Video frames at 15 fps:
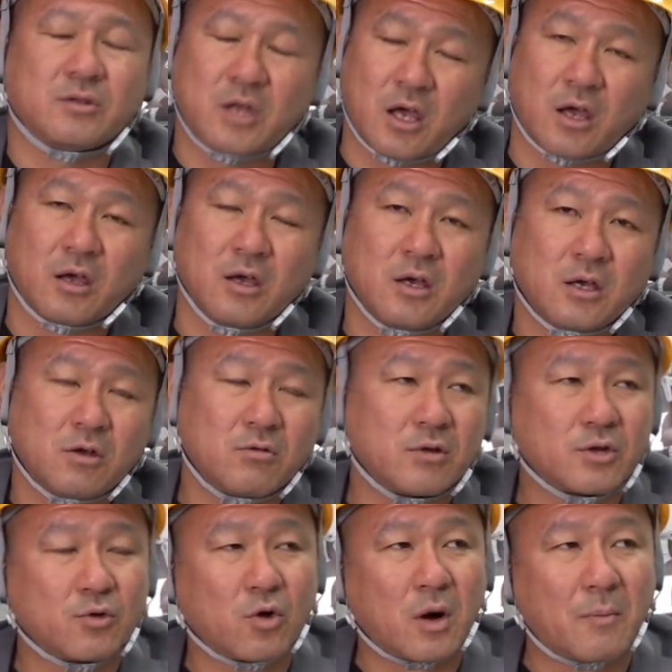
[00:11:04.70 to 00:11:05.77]
ね、いろ
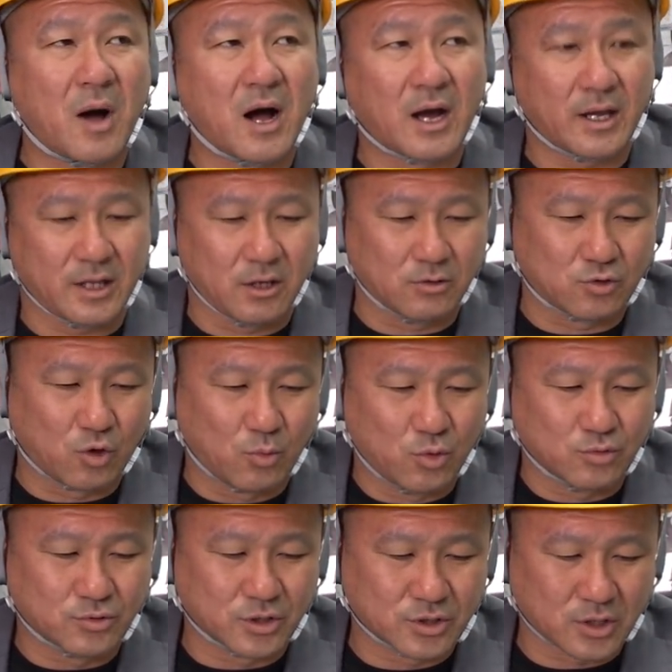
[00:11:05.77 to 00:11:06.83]
んな動画も上げてると
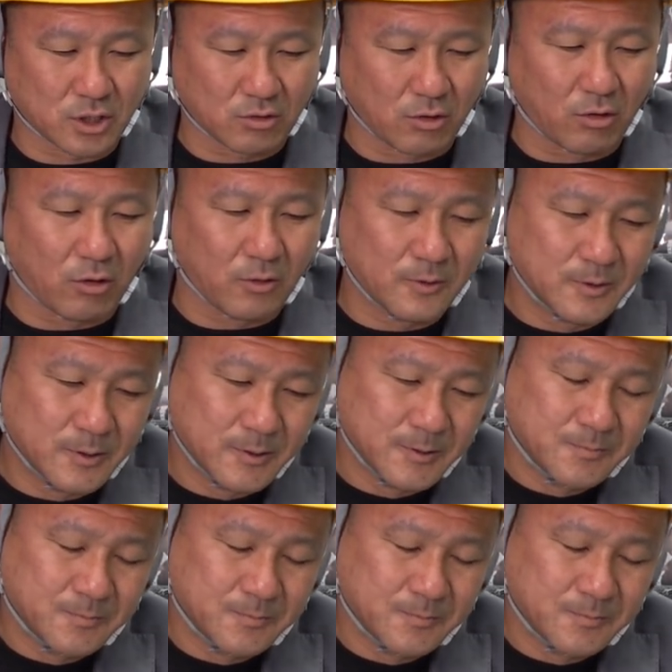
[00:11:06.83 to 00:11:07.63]
思うんですけど、